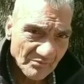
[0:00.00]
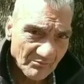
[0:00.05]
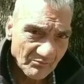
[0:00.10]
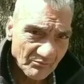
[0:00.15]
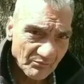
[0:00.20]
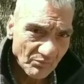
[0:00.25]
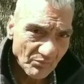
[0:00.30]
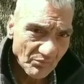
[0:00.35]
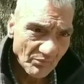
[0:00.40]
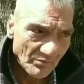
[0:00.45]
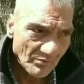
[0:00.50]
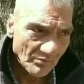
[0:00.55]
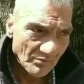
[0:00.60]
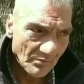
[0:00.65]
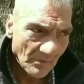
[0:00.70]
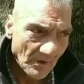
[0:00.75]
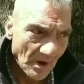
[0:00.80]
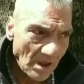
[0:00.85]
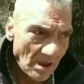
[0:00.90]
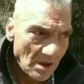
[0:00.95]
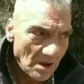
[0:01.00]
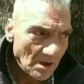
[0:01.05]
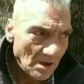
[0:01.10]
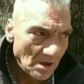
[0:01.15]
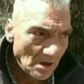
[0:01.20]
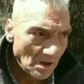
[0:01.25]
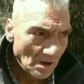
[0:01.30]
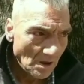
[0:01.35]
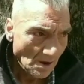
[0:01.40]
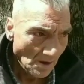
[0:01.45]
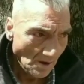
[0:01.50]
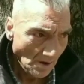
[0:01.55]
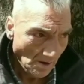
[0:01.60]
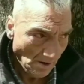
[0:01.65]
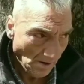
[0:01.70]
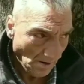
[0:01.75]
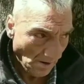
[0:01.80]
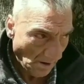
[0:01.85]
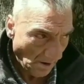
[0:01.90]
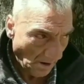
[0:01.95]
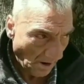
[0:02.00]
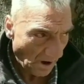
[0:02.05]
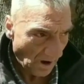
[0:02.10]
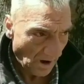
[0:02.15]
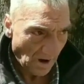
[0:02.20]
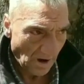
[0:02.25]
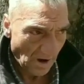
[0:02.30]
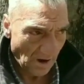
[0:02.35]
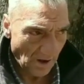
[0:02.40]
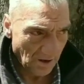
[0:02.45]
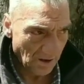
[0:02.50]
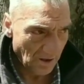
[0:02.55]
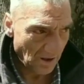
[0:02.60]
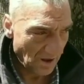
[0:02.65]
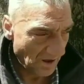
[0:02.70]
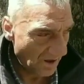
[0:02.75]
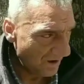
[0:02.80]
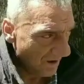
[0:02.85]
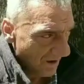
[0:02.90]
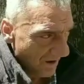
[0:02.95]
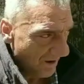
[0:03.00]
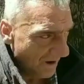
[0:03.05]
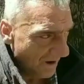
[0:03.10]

bir diyeceğin? Sevenlerine, dostlarına.